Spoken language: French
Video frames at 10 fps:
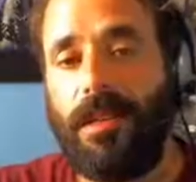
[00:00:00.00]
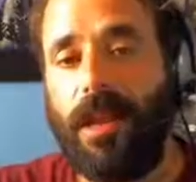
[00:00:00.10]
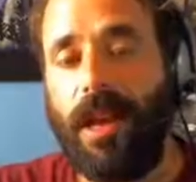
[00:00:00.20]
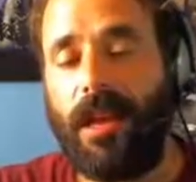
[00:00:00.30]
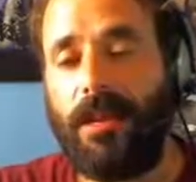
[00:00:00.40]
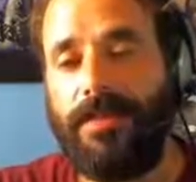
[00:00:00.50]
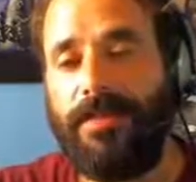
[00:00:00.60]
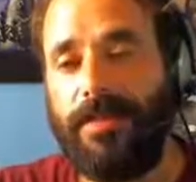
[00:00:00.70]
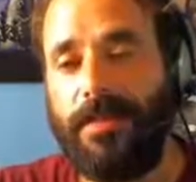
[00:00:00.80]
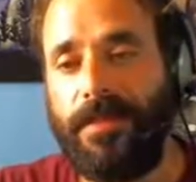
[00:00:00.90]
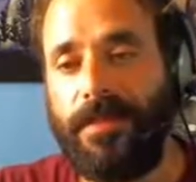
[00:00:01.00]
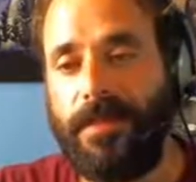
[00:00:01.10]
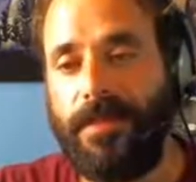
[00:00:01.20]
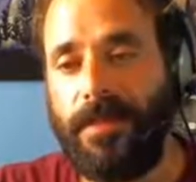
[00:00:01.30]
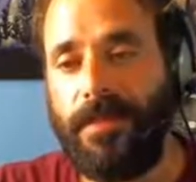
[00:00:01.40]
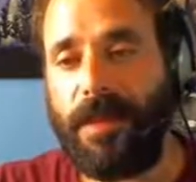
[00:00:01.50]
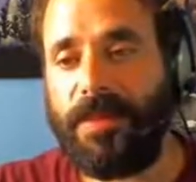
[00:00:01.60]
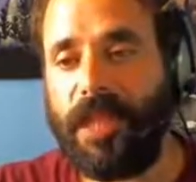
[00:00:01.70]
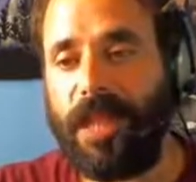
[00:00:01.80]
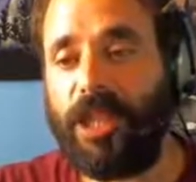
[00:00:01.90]
Hein? Même
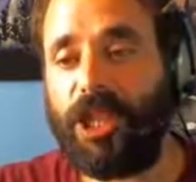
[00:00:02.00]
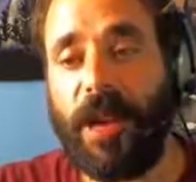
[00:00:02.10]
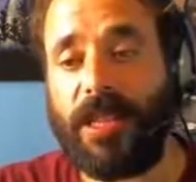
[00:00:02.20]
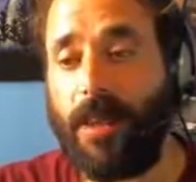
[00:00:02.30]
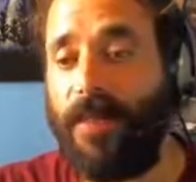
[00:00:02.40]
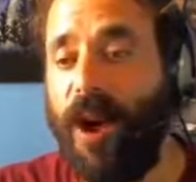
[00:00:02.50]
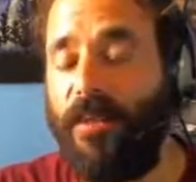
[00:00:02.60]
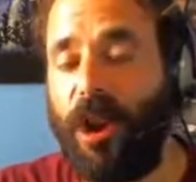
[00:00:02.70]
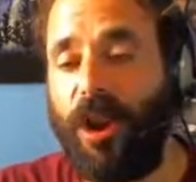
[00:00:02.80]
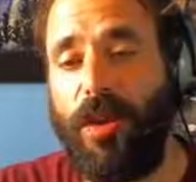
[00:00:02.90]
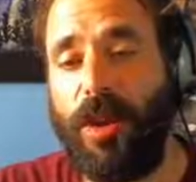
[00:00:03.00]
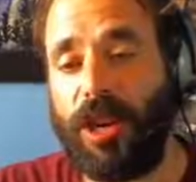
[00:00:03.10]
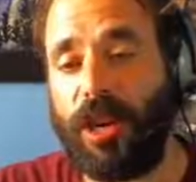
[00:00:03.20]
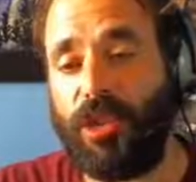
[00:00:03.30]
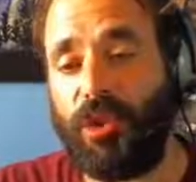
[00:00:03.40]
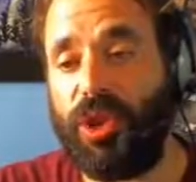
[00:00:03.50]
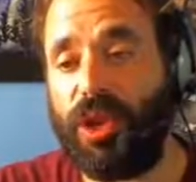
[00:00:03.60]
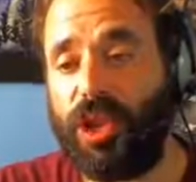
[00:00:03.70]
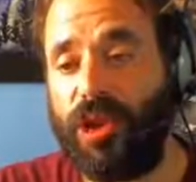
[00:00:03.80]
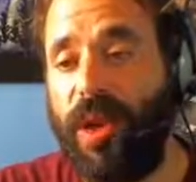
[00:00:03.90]
cette année, je pensais pas avoir le, résultat que
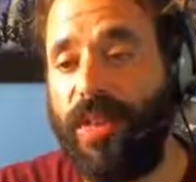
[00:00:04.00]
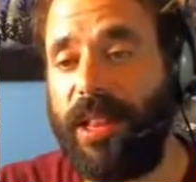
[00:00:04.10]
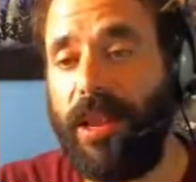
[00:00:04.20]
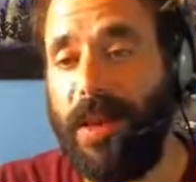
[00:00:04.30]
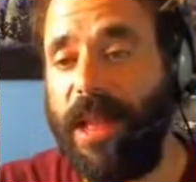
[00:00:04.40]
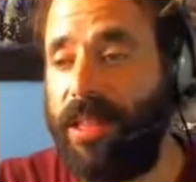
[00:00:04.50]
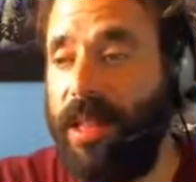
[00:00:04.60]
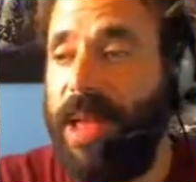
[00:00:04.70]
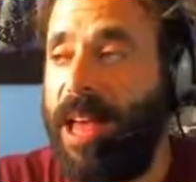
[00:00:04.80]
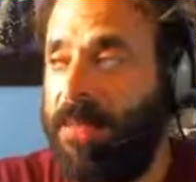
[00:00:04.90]
j'ai eu avec les plants de tomates.